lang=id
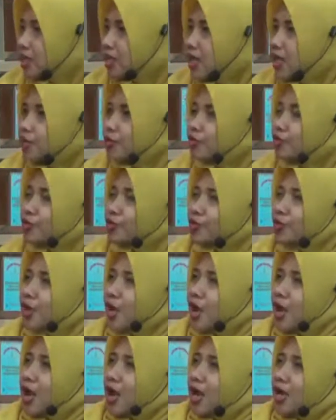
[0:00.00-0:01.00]
Nah, itu
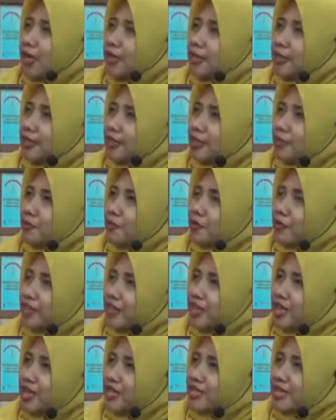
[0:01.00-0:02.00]
uh,
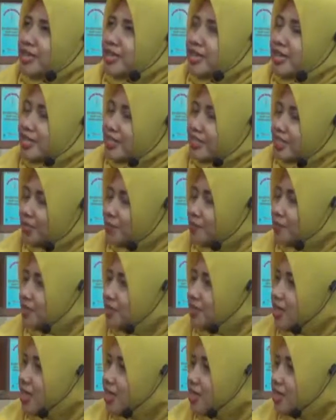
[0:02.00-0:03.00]
kemudian dananya
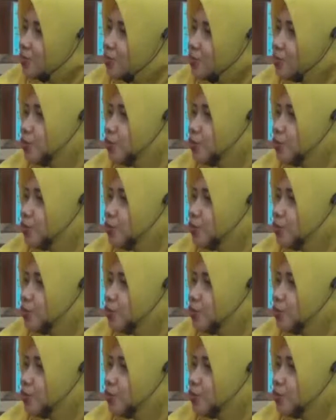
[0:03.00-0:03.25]
sebesar 10